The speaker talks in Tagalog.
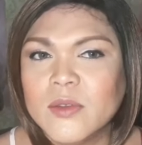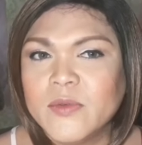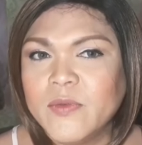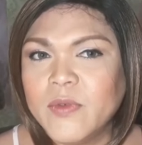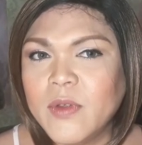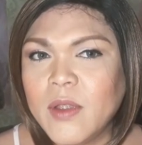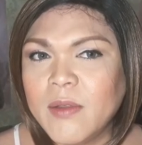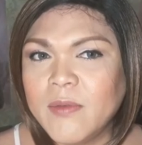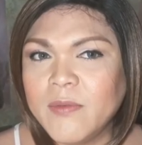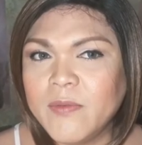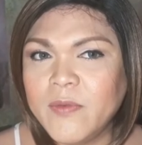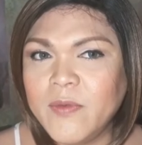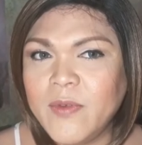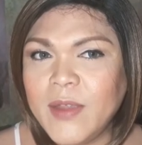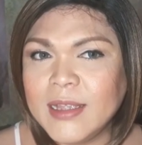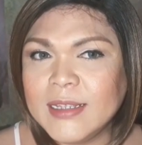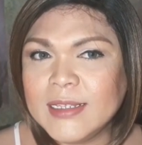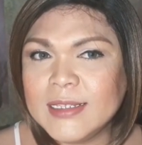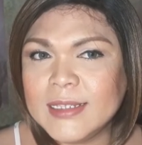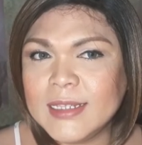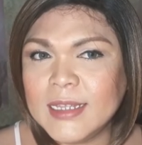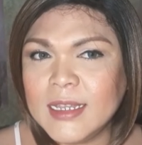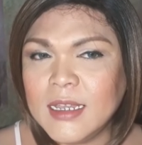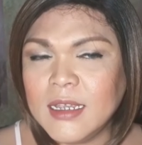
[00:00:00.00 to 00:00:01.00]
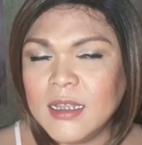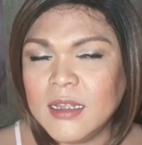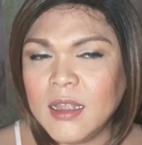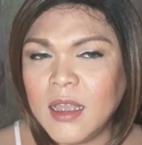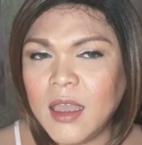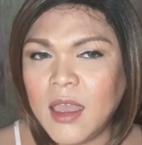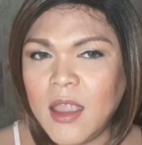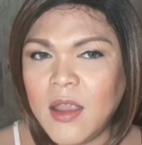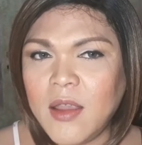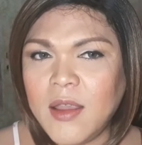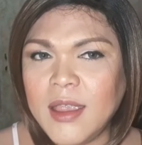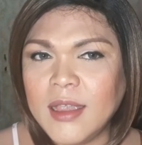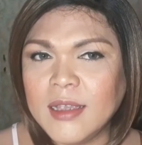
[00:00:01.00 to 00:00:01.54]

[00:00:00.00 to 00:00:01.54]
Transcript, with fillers: from Francine Hair